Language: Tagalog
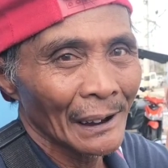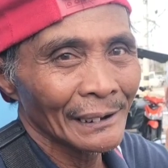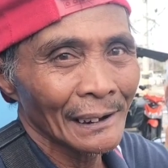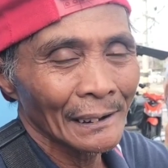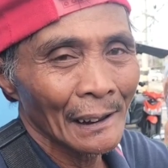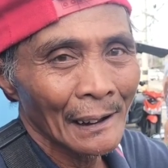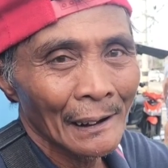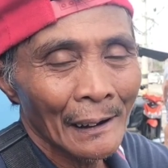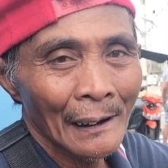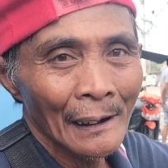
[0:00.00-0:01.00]
Saan ba kayo sa
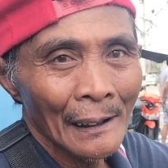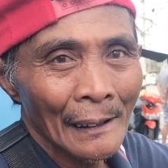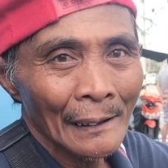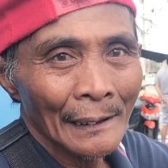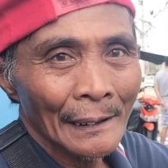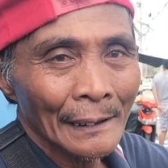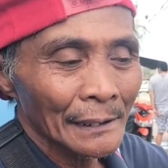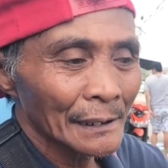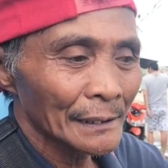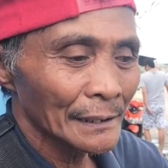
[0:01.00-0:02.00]
Santa Maria?
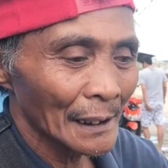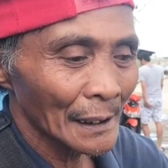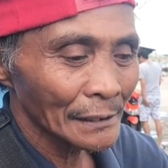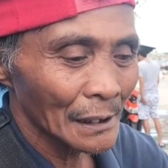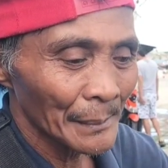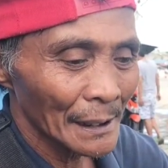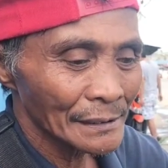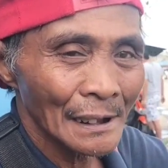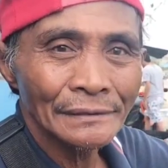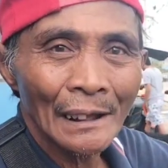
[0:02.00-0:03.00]
Dala sa
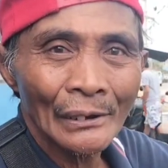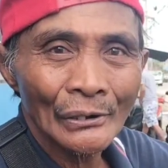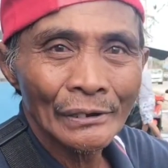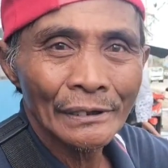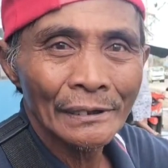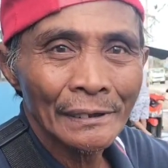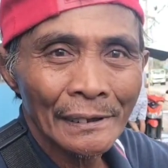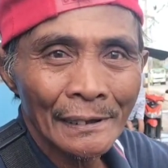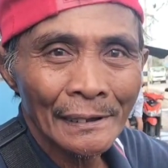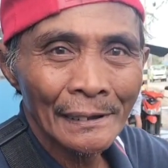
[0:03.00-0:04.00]
may Santa Cruz.
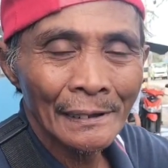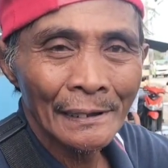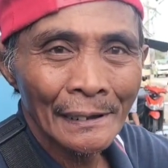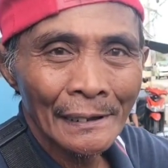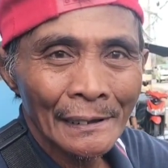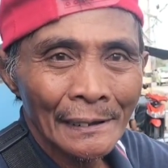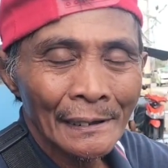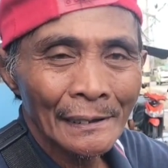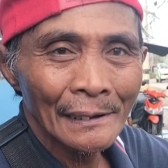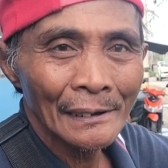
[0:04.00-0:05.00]
Santa Cruz?
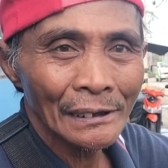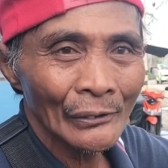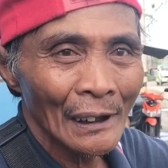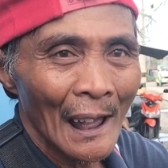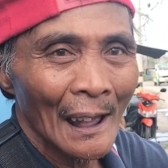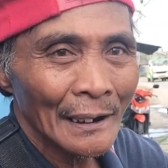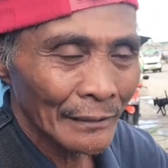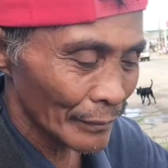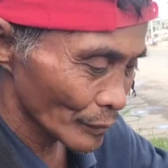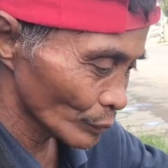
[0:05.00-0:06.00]
Silahan.
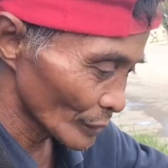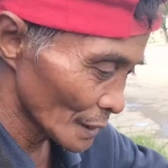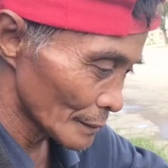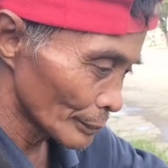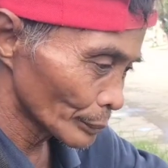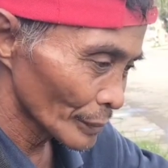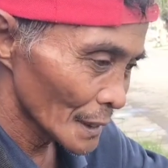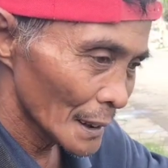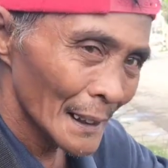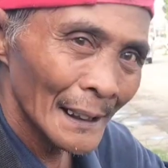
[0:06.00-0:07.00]
Malapit sa
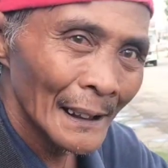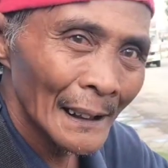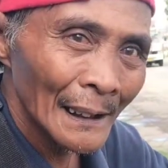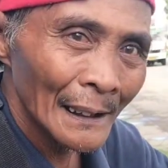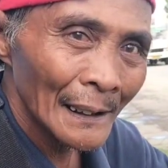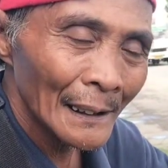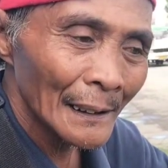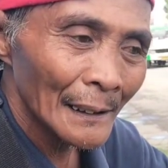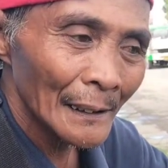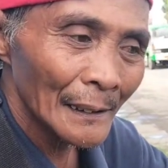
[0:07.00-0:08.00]
may palinggi po ng Santa
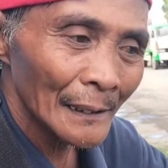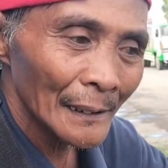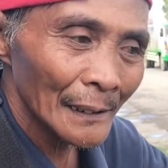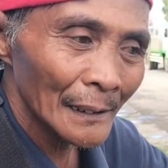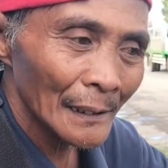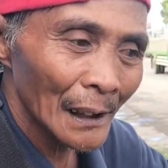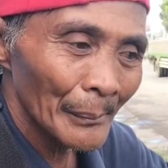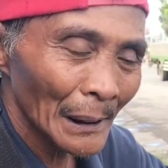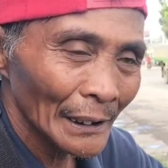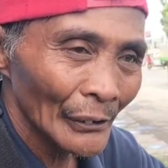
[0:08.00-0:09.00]
Maria? Hindi naman.
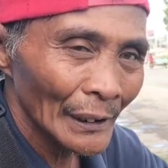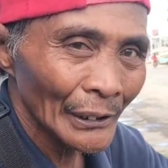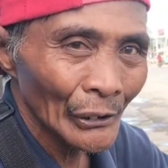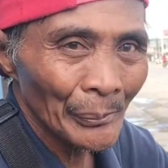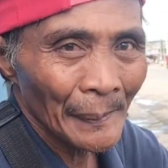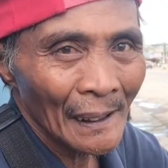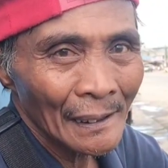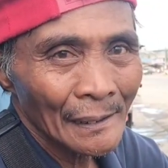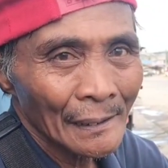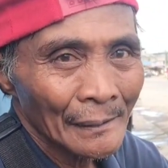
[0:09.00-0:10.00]
Malayo-layo
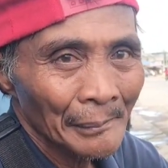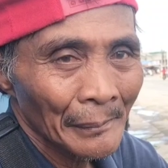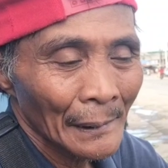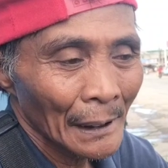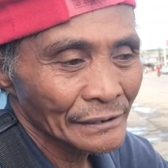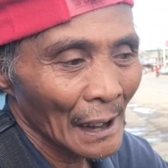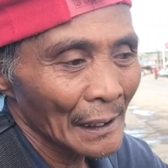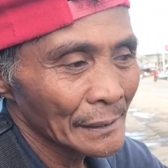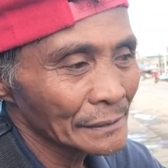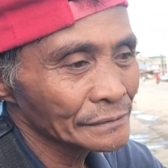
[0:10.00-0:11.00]
ba?
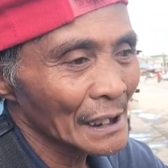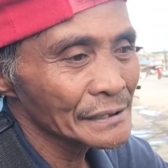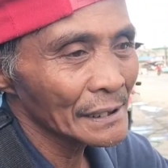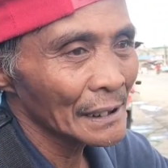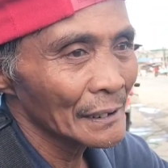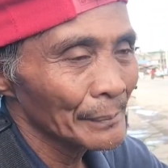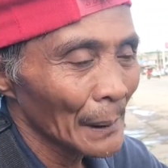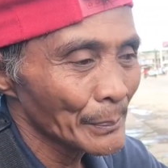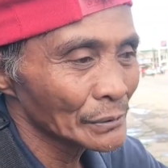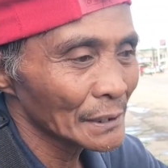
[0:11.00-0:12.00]
Sasakay yung presyo eh.
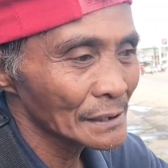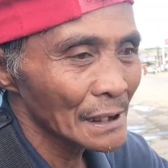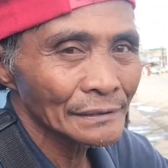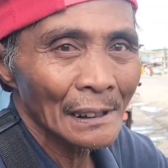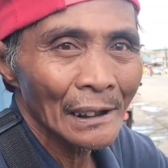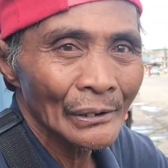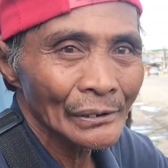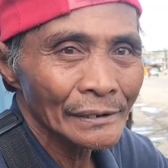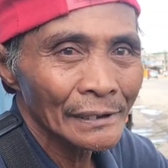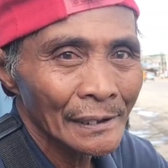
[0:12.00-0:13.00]
Papuntang Santa Cruz.